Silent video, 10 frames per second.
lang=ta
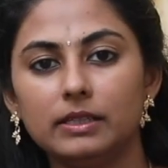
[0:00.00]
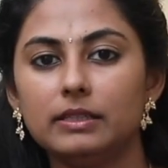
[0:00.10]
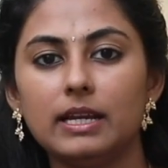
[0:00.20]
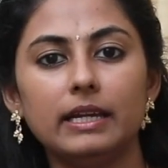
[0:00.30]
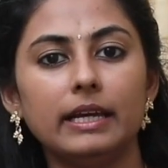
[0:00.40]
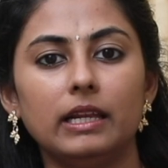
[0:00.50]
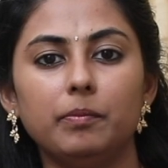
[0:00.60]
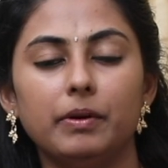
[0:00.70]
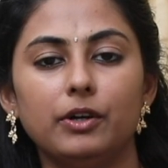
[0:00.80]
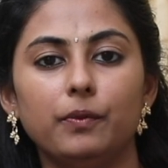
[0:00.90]
இது நல்லா
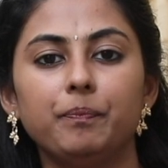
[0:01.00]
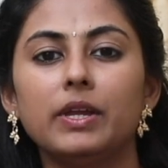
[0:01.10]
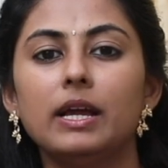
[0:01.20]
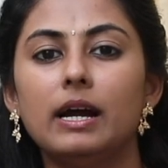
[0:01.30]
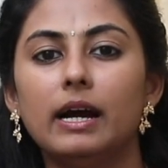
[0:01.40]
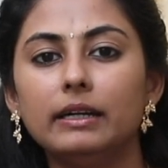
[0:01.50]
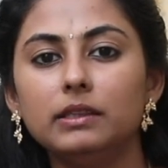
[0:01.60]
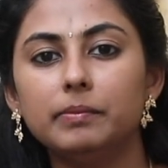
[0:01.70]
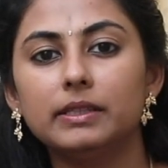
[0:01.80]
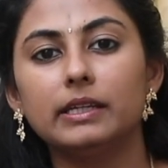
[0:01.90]
ஹெல்ப் பண்ணும்
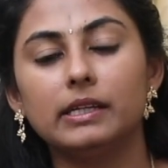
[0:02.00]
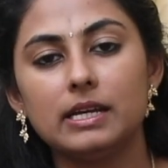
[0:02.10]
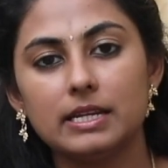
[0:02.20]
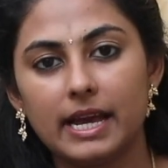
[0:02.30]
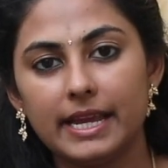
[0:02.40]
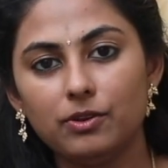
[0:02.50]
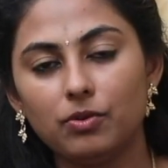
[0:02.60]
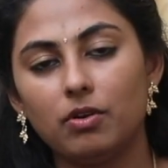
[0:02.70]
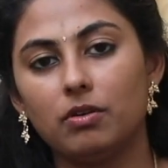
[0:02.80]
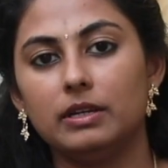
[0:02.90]
அடுத்து பார்த்திங்கன்னா நைன்
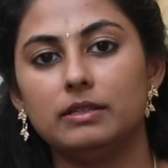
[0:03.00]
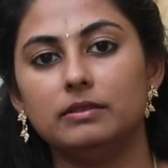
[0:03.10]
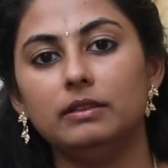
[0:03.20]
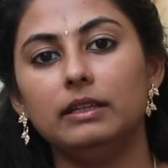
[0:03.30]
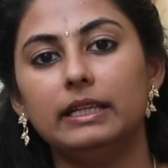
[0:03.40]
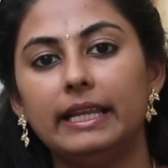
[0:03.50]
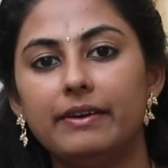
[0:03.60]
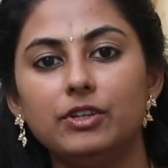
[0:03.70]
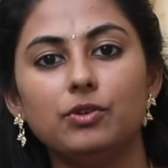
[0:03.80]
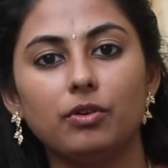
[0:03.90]
ஓ கிளாக்லேருந்து
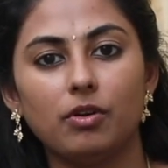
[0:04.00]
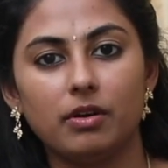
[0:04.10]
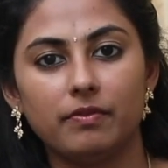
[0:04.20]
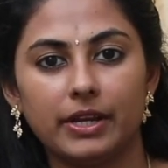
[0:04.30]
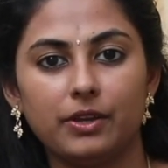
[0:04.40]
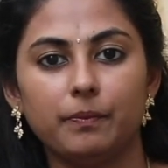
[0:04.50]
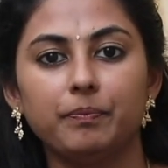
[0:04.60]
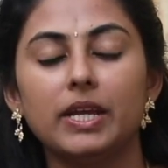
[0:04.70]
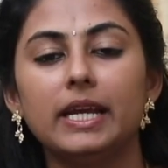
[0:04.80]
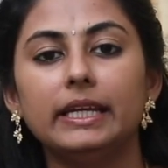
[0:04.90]
லெவன் ஓ கிளாக் வரைக்கும்
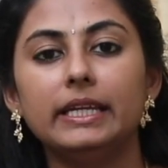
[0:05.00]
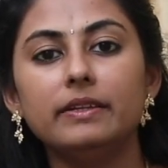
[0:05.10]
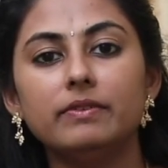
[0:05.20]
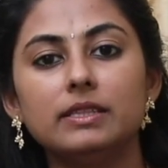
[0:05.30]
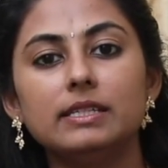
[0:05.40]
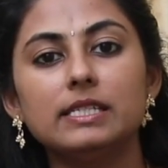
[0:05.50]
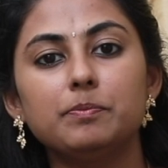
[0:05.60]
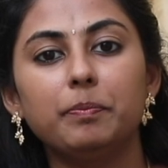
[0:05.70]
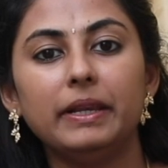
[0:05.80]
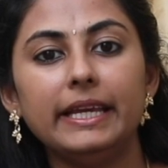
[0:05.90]
இது வந்து
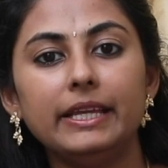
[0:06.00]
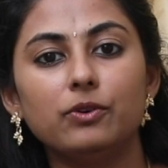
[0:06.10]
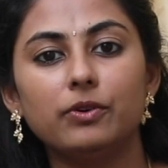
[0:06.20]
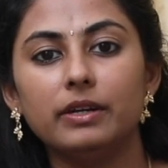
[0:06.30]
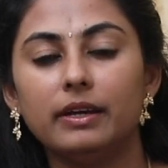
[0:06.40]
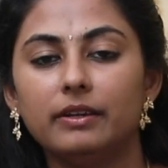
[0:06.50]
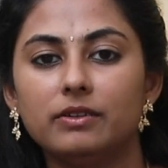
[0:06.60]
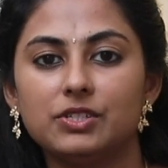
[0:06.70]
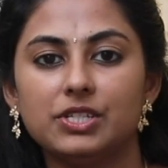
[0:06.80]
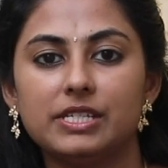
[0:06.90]
ஸ்ப்ளீனோட
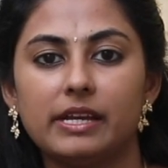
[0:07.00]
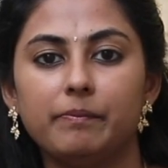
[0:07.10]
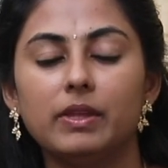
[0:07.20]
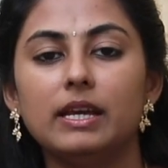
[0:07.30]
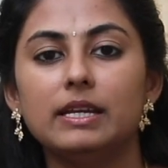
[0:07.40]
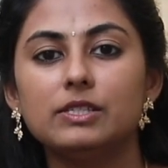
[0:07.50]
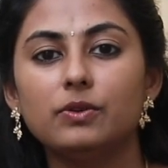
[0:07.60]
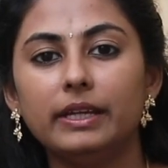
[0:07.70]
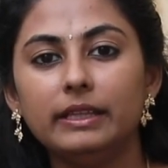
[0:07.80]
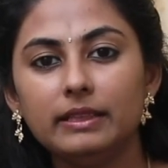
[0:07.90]
எனர்ஜி டைம்
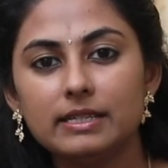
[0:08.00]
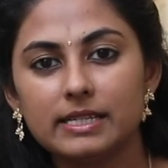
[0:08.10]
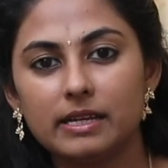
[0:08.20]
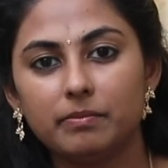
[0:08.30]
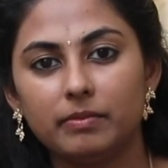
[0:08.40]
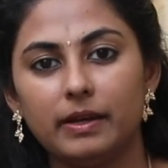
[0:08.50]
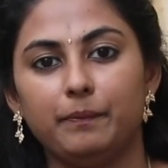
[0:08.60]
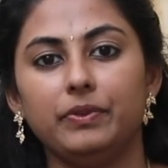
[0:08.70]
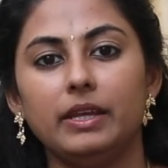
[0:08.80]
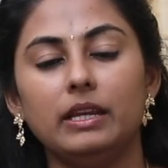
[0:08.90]
ஸோ இந்த டைமில்
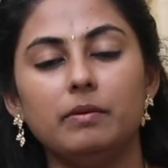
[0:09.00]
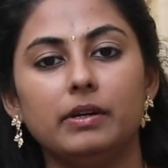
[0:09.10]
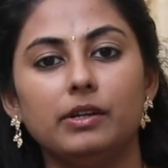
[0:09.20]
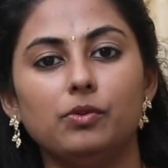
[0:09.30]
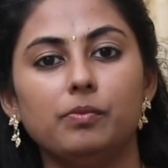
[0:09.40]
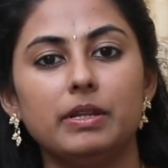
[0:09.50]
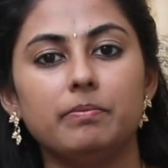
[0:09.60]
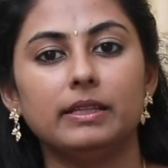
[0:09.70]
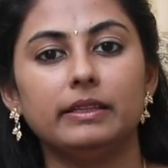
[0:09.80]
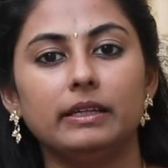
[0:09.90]
என்ன பண்ணணும்
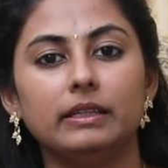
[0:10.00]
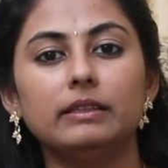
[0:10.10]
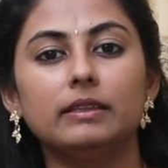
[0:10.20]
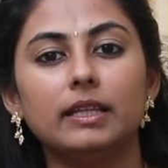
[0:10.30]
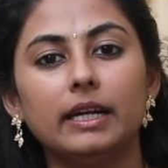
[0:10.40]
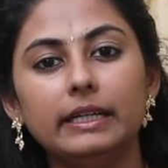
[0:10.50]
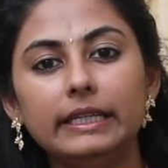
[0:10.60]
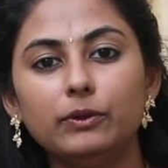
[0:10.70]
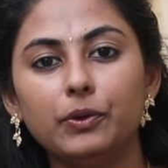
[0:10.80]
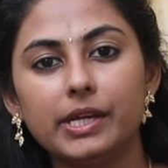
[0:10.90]
அப்படின்னு பார்த்தீங்கன்னா
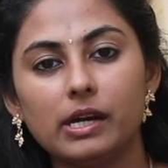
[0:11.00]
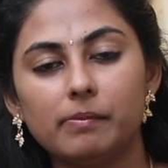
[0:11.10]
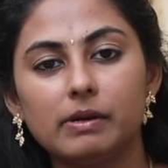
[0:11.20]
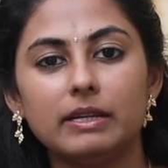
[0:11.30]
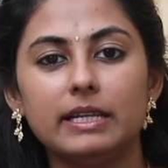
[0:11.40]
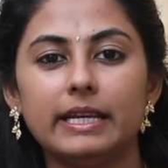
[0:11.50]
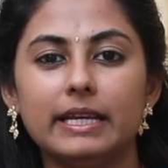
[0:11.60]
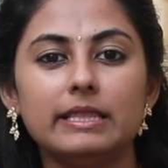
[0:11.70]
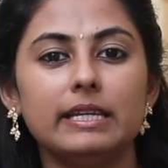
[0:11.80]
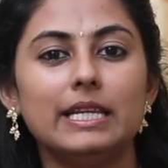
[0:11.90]
தண்ணி குடிக்காமல் இல்லை
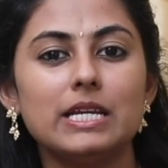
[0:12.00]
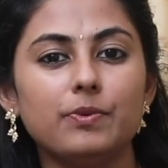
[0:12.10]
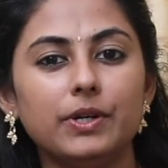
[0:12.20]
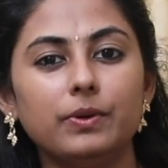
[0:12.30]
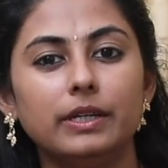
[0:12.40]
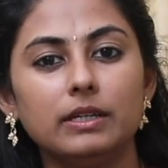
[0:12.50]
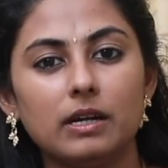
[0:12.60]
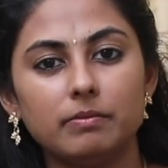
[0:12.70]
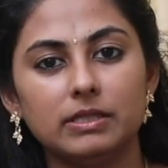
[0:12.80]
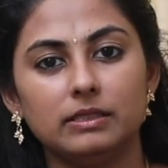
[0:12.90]
எந்த லிக்விடும்
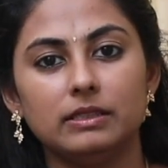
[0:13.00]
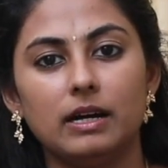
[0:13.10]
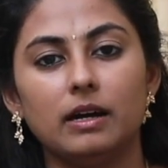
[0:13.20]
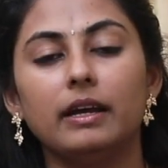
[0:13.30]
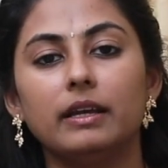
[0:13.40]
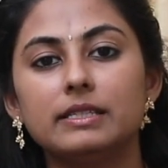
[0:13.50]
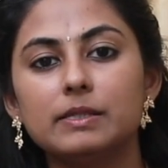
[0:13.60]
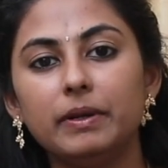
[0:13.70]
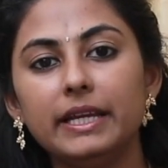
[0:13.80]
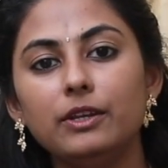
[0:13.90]
எடுக்காமல் இருந்தால்
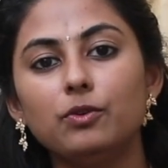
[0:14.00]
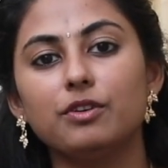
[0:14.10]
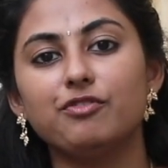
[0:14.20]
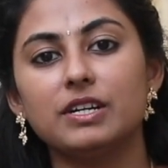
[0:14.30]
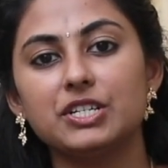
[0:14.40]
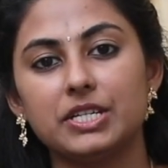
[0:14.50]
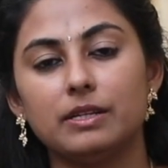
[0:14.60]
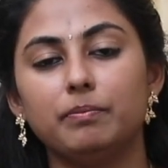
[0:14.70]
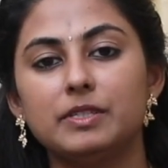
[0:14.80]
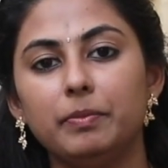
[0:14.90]
ஸ்ப்ளீனோட
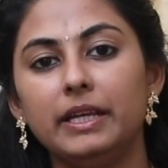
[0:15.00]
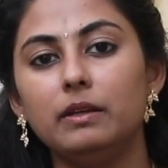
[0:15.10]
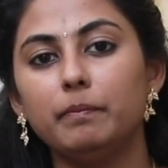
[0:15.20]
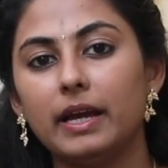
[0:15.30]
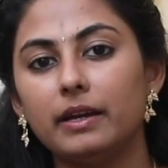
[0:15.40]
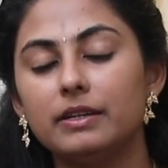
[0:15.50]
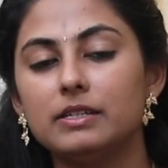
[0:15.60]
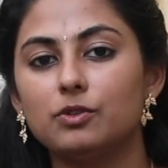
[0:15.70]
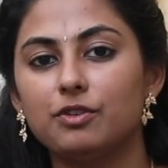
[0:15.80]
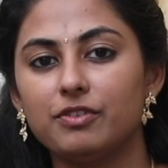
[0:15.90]
ஃபங்க்ஷன் ஸ்ப்ளீன்
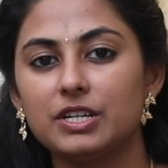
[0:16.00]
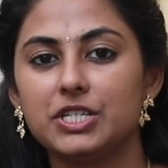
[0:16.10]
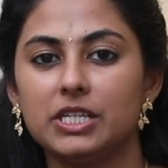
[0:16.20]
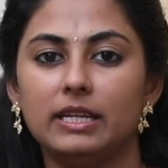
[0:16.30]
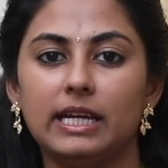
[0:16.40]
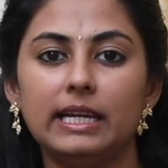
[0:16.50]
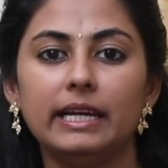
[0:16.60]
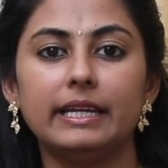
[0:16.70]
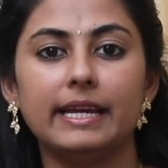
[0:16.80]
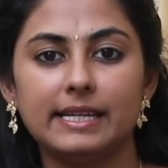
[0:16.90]
பேங்க்ரியஸோட ஃபங்க்ஷன்
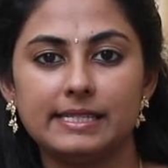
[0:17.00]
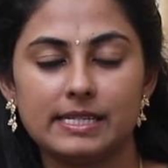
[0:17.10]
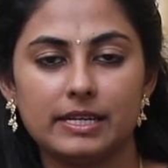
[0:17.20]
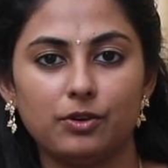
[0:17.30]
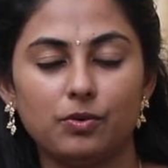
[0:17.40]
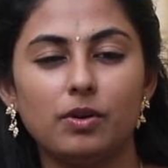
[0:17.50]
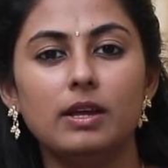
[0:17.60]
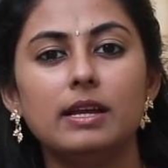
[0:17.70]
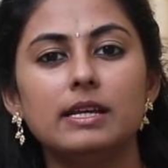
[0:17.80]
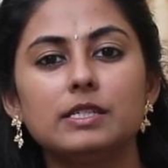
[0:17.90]
நல்லா என்ஹான்ஸ்டாக இருக்கும்
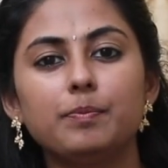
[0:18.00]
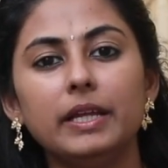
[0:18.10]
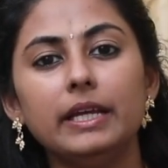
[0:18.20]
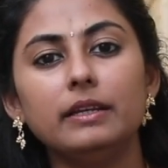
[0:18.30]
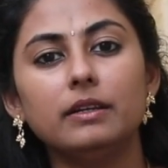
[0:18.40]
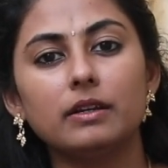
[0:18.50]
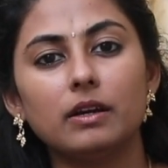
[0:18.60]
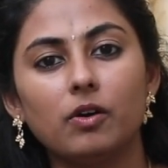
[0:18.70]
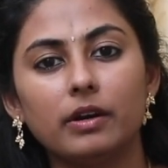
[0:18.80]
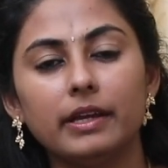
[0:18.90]
ஸ்ப்ளீன்ன்ற
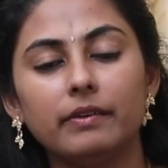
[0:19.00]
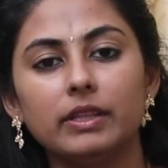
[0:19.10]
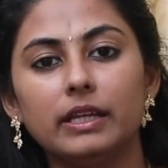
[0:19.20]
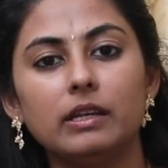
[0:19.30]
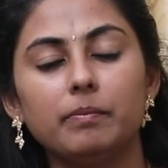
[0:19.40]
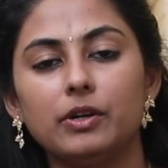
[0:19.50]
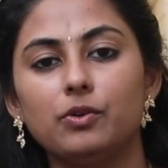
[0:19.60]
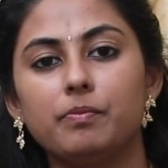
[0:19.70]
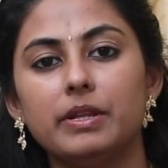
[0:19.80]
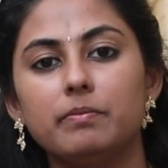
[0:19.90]
ஆர்கன் வந்து என்ன
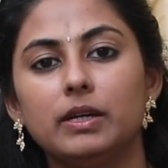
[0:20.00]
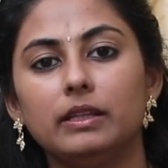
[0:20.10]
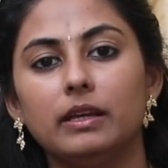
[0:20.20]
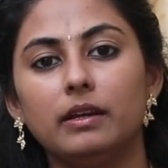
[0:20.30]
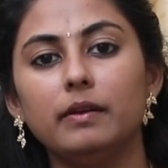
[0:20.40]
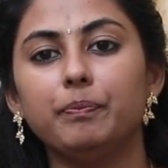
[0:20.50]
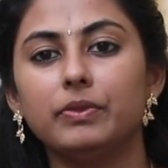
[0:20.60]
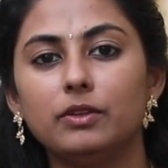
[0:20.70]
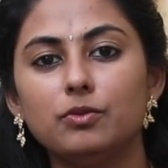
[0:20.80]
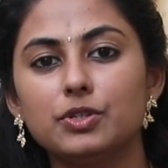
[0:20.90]
பண்ணும் அப்படின்னு பார்த்தீங்கன்னா
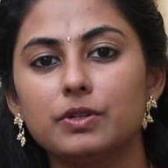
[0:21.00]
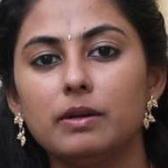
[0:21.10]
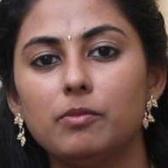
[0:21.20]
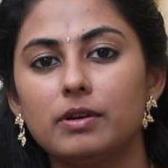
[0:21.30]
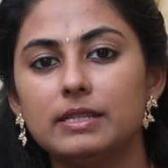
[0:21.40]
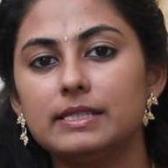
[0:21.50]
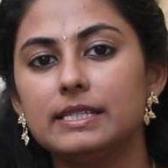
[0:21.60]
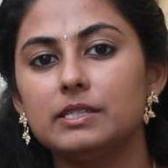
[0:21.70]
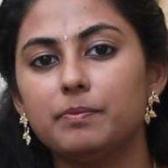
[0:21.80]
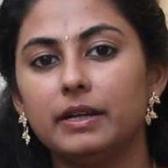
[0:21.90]
யூஸ்வலாக மாடர்ன்
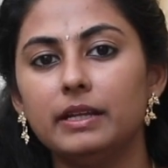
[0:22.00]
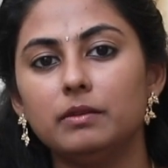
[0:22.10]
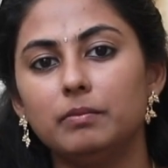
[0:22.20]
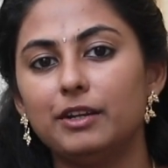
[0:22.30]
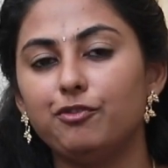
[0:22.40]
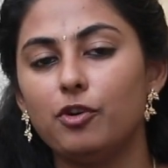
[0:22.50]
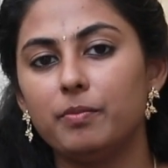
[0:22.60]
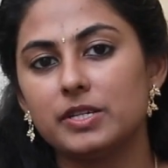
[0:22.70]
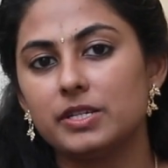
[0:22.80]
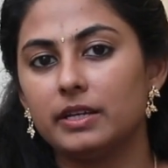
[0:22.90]
சயின்ஸ் படி இது பிளட்
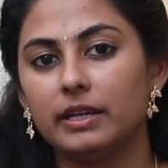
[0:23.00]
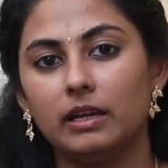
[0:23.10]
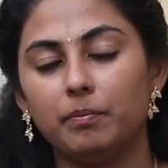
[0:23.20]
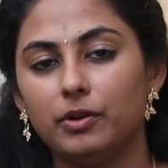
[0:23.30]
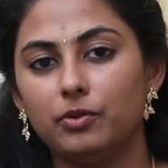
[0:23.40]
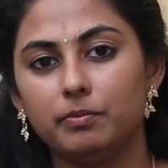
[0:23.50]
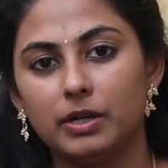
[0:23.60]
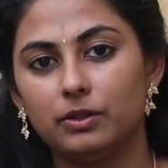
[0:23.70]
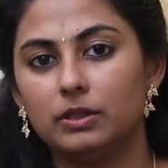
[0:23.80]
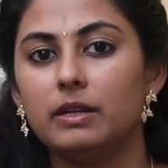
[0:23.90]
ஃபார்மேஷனுக்கு ஹெல்ப் பண்ணணும்னு
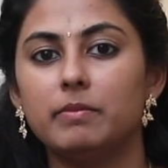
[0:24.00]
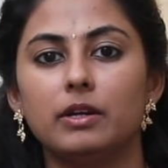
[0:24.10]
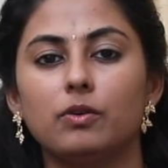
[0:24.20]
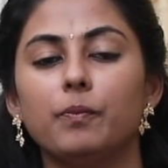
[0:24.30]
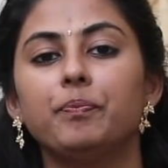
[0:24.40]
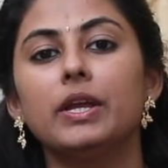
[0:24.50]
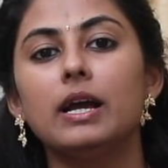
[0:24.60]
மட்டும்தான் நம்ம இருக்கும்